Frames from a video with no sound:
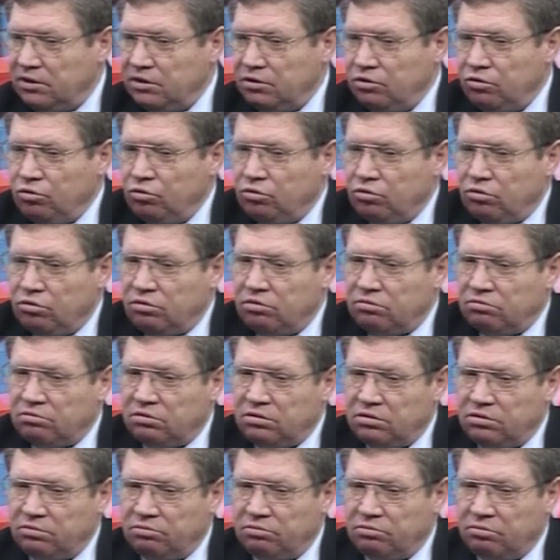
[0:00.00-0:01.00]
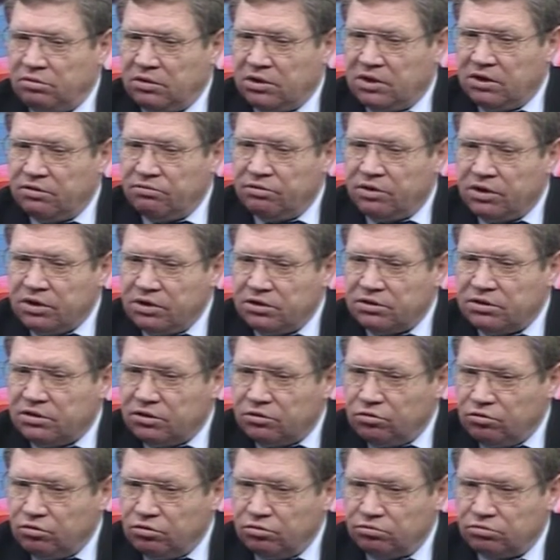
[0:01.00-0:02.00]
Но говорить о
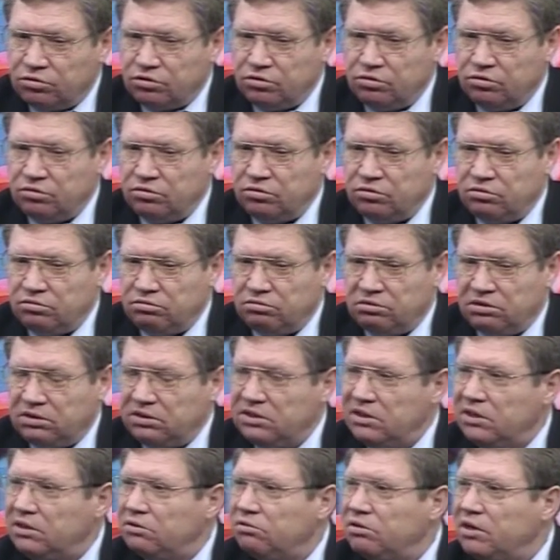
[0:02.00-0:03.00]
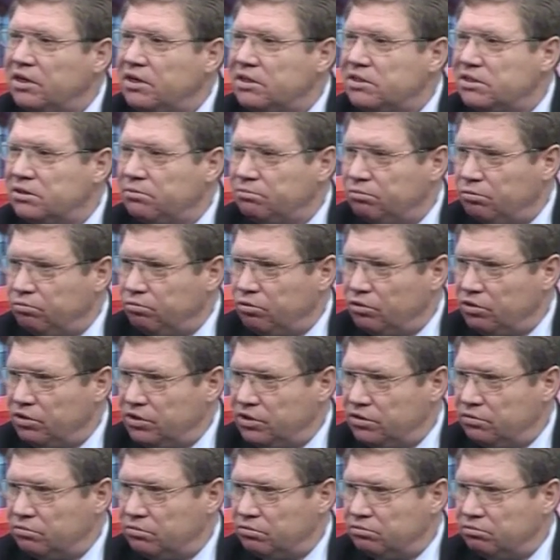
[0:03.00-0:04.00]
том, что это является
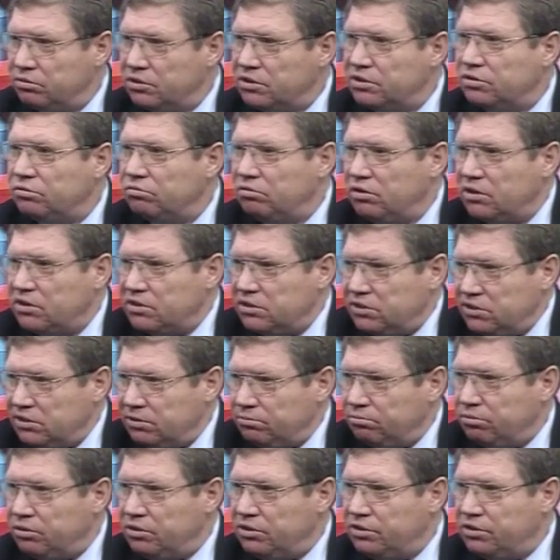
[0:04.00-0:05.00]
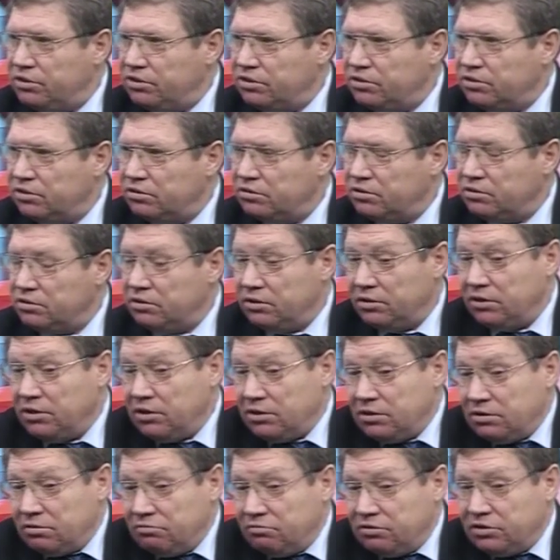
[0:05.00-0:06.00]
популизмом, государственная политика, то
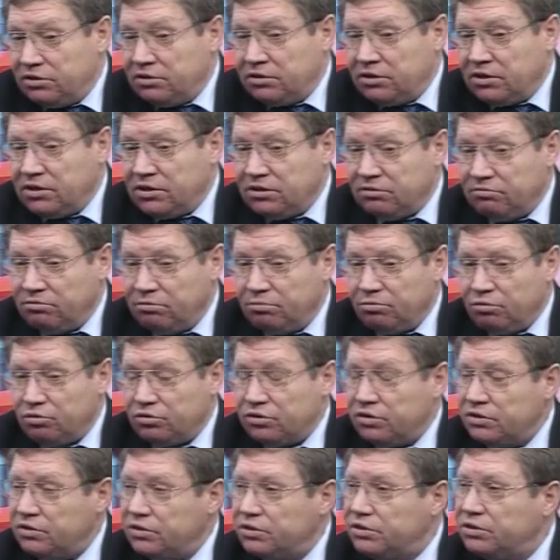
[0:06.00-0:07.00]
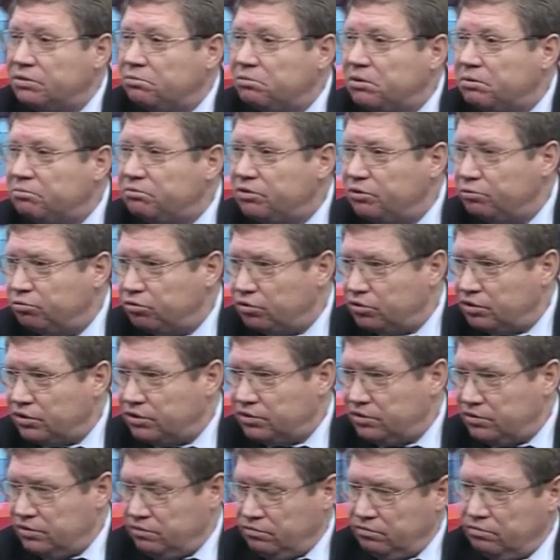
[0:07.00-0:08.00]
тогда возникает вопрос, а зачем нам
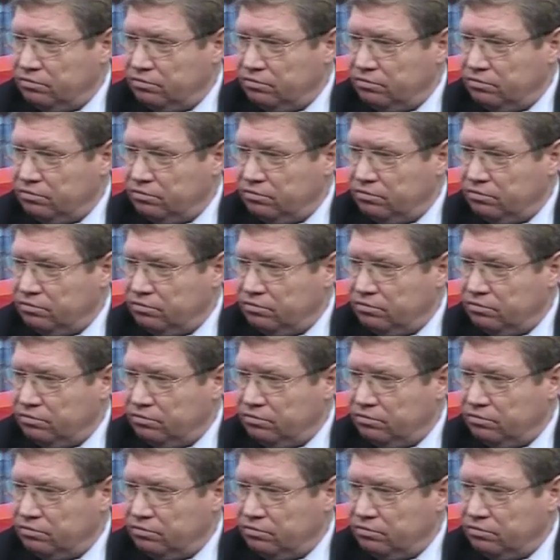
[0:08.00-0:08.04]
депутаты?